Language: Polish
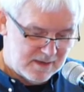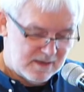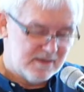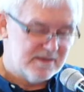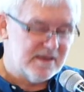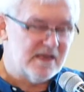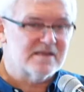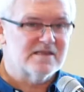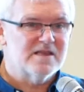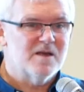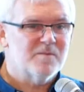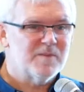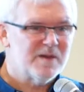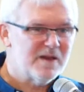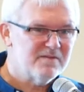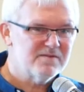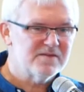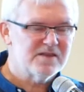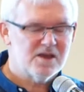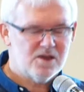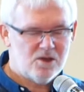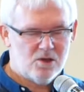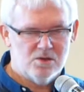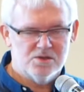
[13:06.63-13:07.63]
Tak
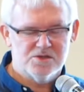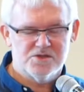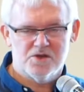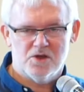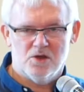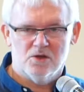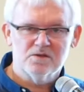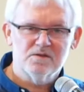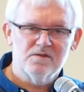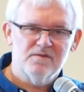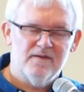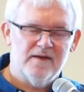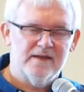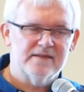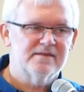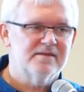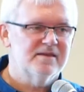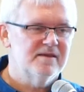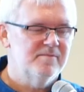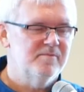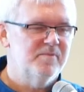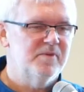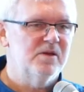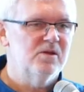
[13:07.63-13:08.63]
naprawdę chodzi o dwa
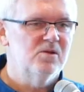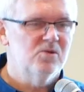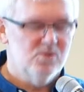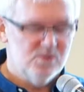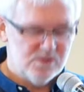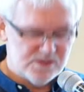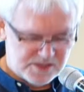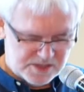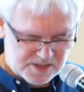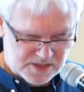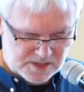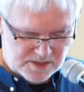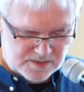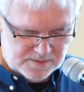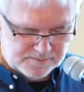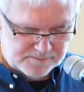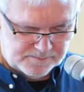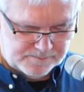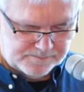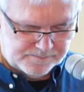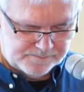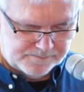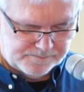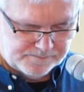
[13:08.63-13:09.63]
typy ludzi,
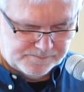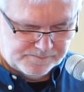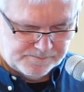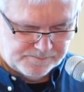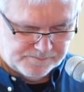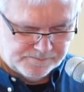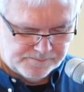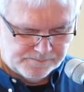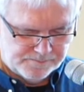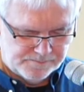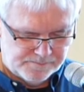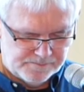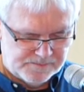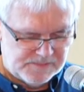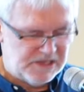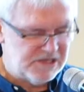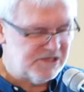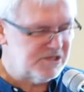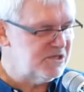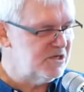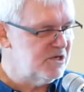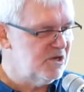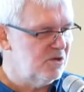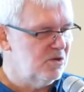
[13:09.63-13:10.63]

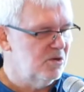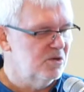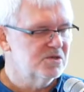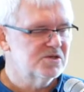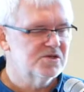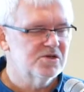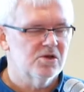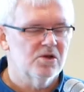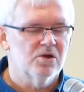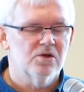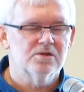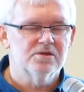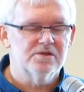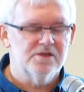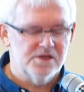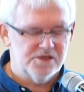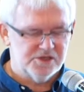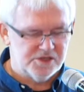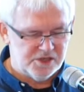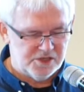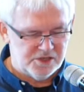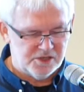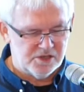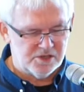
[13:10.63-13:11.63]
jeśli chodzi o
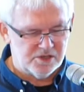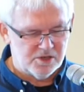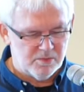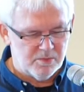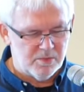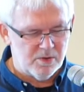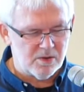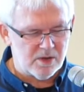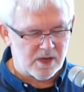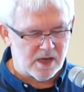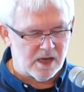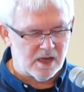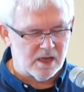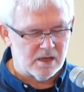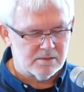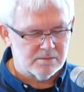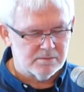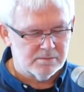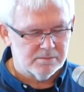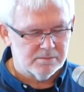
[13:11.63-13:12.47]
odniesienie do Boga.